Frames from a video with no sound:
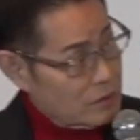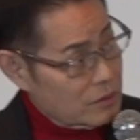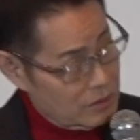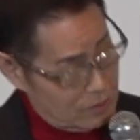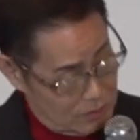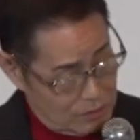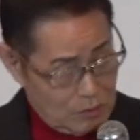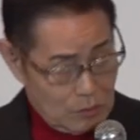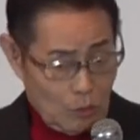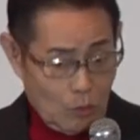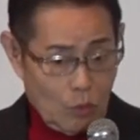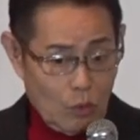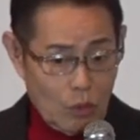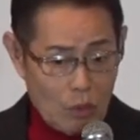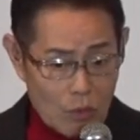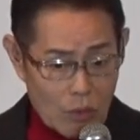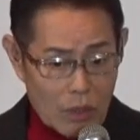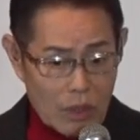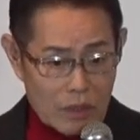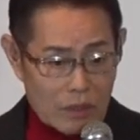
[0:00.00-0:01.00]
すね、うん、
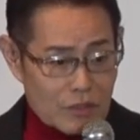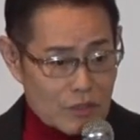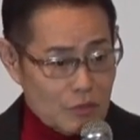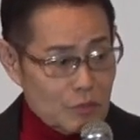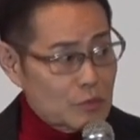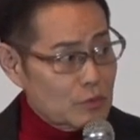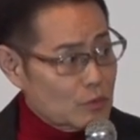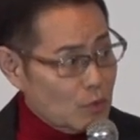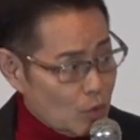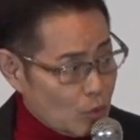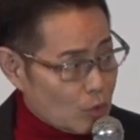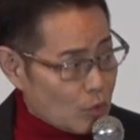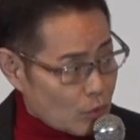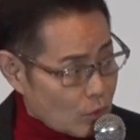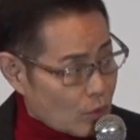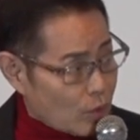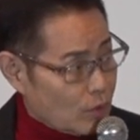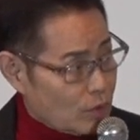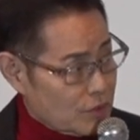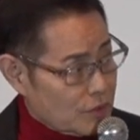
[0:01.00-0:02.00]
俺は自分のこと
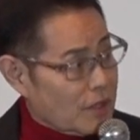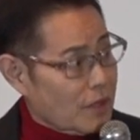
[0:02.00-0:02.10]
とし